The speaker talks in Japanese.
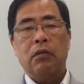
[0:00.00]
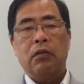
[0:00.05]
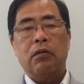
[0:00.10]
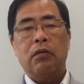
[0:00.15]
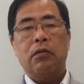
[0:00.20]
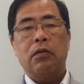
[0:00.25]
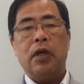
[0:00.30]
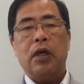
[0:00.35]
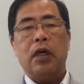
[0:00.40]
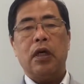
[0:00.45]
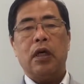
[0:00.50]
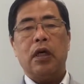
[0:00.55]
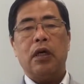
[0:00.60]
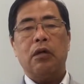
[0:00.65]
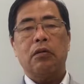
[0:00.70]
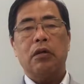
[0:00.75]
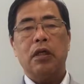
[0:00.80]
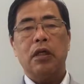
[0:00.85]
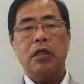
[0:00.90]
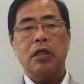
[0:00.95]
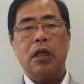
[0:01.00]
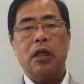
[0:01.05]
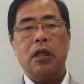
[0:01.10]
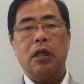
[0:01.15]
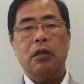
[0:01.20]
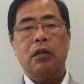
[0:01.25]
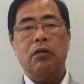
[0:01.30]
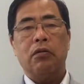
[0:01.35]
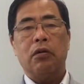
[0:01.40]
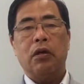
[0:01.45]
これはある閉鎖
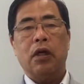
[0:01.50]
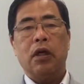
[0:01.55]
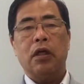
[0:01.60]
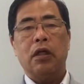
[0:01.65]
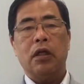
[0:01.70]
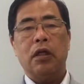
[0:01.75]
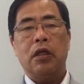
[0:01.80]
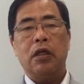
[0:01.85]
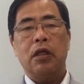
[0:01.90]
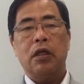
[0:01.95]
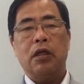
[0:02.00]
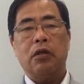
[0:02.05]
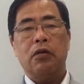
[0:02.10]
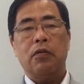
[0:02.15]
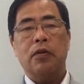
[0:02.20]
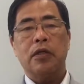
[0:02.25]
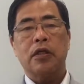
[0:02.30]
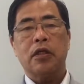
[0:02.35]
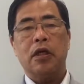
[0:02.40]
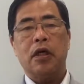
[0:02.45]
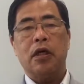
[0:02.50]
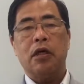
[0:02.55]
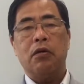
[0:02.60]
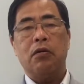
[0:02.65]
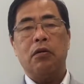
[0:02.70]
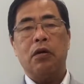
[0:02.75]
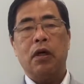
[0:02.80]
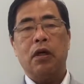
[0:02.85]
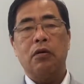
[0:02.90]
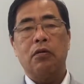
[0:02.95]
環境の中で、例えばシャーレ
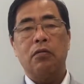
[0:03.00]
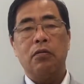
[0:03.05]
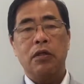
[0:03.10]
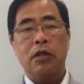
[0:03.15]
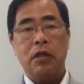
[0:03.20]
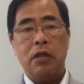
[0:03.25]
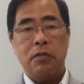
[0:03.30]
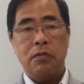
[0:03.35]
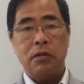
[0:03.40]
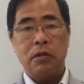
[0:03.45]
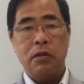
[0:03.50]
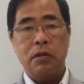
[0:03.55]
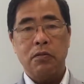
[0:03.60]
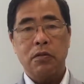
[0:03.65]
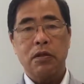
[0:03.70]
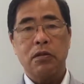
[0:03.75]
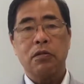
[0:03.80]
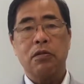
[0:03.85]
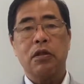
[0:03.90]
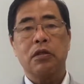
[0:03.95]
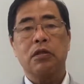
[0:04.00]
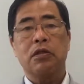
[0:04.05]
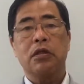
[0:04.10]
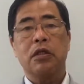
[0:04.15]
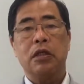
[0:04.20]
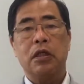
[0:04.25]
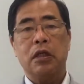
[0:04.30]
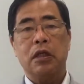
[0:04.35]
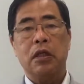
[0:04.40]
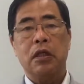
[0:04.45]
の中の微生物でもそうです
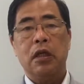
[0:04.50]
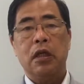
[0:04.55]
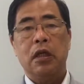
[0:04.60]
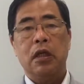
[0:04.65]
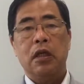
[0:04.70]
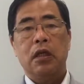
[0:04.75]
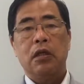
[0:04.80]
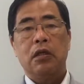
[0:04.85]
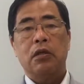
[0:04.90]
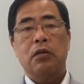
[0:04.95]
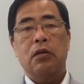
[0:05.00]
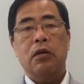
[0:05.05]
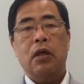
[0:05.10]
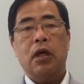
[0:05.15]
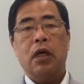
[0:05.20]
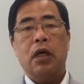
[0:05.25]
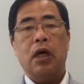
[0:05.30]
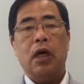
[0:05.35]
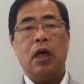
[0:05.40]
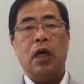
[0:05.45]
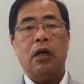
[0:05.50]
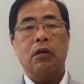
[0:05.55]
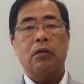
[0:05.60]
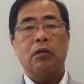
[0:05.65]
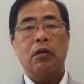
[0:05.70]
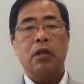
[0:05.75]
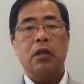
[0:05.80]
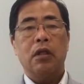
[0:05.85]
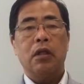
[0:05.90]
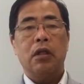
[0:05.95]
し、それからあ
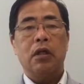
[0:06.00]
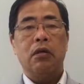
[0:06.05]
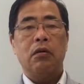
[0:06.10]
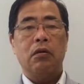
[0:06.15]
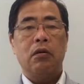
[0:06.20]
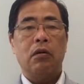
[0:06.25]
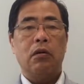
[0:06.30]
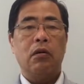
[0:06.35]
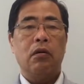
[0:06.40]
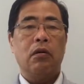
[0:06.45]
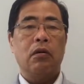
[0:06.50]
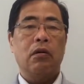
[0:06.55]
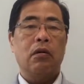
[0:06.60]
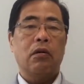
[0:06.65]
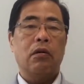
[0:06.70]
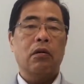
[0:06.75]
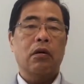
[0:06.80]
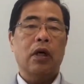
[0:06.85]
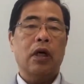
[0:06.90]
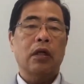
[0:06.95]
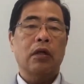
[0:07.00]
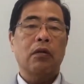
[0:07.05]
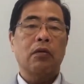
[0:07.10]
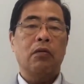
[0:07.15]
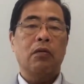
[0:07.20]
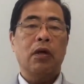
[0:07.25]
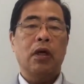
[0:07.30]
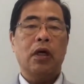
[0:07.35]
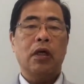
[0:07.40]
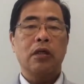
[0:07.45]
る一定の環境
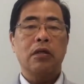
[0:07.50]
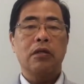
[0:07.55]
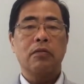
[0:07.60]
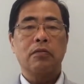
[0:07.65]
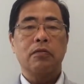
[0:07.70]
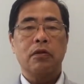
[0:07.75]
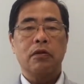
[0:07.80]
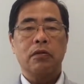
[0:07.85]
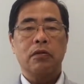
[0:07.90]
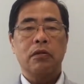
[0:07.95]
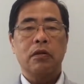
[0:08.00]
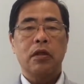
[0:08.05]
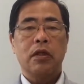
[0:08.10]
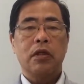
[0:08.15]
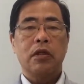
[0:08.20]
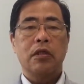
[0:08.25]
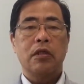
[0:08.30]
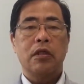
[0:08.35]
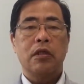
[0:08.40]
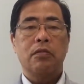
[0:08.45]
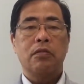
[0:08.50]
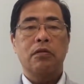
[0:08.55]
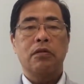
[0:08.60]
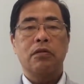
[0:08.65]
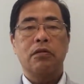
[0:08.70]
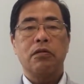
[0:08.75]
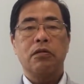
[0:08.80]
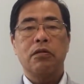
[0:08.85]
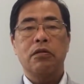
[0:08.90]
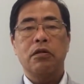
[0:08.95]
の中に住む生
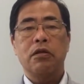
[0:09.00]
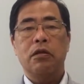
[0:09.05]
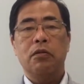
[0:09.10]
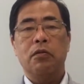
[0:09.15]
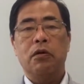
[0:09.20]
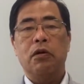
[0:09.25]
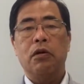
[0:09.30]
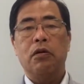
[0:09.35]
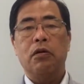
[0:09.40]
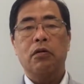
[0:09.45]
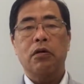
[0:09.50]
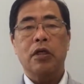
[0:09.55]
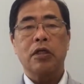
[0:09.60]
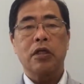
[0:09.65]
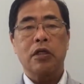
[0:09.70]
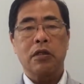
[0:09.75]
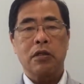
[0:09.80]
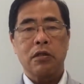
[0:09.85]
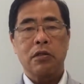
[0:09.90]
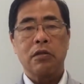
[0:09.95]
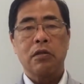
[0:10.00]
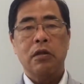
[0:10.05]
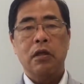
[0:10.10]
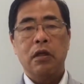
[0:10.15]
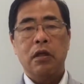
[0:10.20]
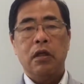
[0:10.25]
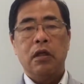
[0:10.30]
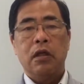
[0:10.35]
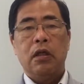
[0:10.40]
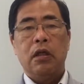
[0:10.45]
物種についても同じです。
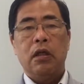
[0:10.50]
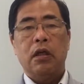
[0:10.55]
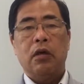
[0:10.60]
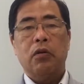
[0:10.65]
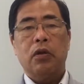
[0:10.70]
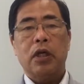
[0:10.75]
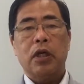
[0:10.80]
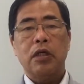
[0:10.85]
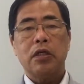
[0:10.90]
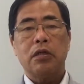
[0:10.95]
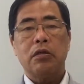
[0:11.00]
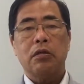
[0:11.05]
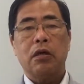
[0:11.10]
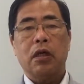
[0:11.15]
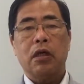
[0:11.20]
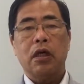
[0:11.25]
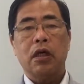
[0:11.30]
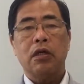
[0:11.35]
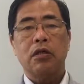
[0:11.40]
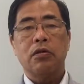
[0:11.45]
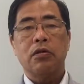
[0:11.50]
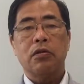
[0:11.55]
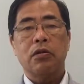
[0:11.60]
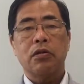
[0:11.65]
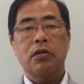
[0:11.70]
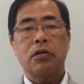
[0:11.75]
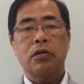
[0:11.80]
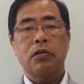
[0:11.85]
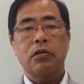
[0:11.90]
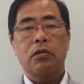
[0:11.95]
え個体数が激
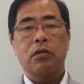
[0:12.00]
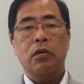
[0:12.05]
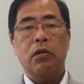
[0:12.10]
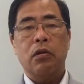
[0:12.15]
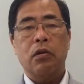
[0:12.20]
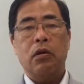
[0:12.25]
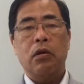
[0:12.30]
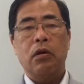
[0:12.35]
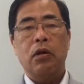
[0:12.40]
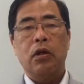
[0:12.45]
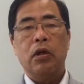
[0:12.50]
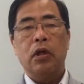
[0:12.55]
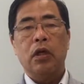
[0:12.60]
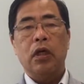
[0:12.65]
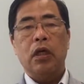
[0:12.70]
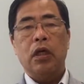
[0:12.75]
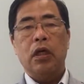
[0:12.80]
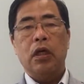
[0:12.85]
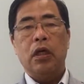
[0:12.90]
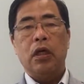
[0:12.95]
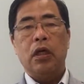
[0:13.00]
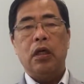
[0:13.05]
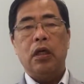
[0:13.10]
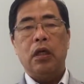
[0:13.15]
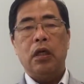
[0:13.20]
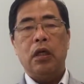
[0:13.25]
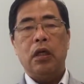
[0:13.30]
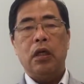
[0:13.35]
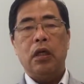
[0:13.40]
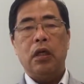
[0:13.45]
増すると、
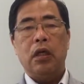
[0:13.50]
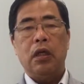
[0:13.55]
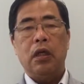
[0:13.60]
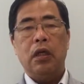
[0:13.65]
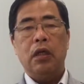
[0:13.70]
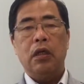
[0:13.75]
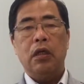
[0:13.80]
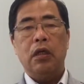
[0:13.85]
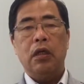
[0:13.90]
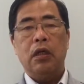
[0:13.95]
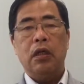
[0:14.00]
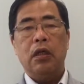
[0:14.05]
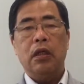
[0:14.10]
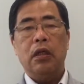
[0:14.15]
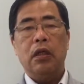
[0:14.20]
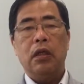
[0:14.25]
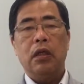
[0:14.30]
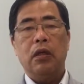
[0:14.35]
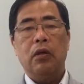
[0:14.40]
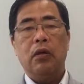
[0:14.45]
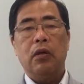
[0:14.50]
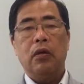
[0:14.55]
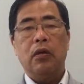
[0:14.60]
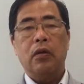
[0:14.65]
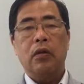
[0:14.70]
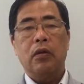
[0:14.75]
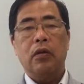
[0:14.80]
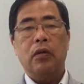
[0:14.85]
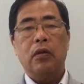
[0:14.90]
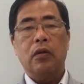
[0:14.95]

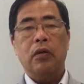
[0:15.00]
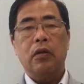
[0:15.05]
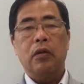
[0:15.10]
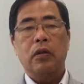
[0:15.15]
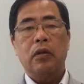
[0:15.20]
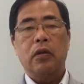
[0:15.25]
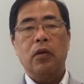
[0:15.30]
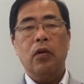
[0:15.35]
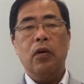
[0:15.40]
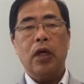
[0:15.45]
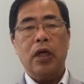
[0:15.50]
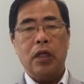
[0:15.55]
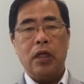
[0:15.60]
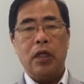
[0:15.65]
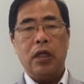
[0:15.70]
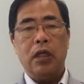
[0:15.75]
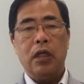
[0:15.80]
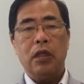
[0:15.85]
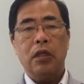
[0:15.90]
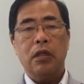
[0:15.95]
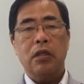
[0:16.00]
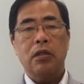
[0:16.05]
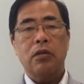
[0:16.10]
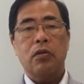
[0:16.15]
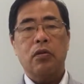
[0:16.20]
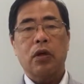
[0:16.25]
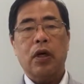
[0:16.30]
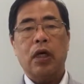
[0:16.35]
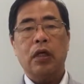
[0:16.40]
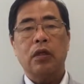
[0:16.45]
えー、どっかで
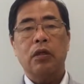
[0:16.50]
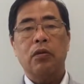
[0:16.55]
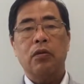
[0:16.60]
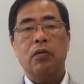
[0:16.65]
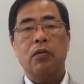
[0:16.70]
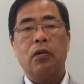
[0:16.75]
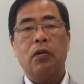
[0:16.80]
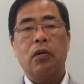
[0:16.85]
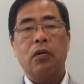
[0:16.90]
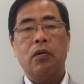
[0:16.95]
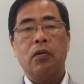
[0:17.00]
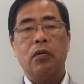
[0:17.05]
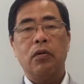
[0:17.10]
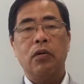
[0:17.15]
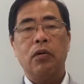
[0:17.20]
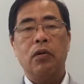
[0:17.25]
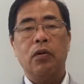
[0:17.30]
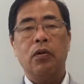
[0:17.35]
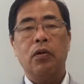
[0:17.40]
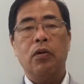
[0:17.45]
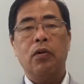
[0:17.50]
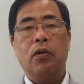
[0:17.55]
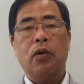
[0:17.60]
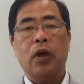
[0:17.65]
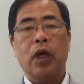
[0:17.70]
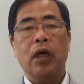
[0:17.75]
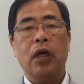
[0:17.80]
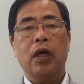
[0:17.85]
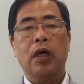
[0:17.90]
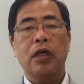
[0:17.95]
その環境の容量
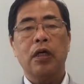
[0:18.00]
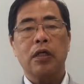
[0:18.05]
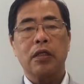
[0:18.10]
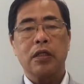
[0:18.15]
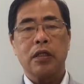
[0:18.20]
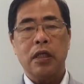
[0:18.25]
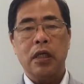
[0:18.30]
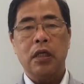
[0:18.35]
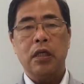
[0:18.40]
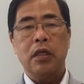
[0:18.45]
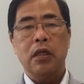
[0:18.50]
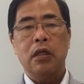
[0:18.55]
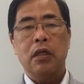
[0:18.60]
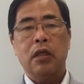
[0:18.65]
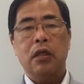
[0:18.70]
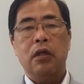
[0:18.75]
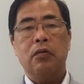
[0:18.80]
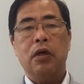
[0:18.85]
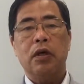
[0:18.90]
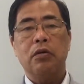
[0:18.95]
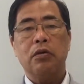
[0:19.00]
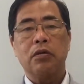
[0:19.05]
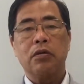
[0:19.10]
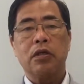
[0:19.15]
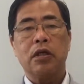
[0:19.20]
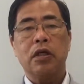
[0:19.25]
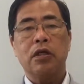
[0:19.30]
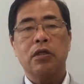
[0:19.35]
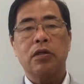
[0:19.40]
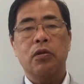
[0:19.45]
の限界ですね、いわゆる
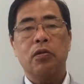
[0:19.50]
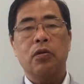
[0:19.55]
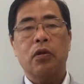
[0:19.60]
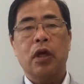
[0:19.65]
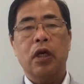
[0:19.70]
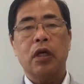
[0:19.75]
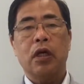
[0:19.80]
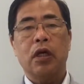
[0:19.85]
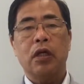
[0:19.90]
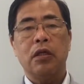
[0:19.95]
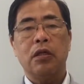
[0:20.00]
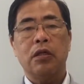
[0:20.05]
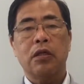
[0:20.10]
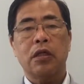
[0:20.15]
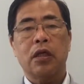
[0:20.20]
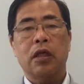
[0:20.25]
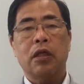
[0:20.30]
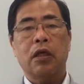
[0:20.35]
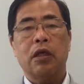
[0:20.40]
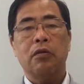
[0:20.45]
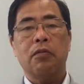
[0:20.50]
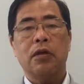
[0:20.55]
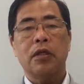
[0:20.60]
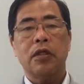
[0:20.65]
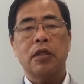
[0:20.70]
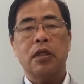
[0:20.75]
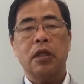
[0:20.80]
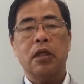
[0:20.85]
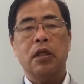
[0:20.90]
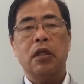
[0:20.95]
成長の限界に突き当たりま
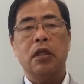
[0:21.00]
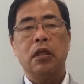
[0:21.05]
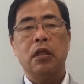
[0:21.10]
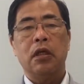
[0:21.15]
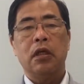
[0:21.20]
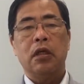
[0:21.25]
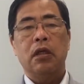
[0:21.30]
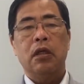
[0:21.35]
して、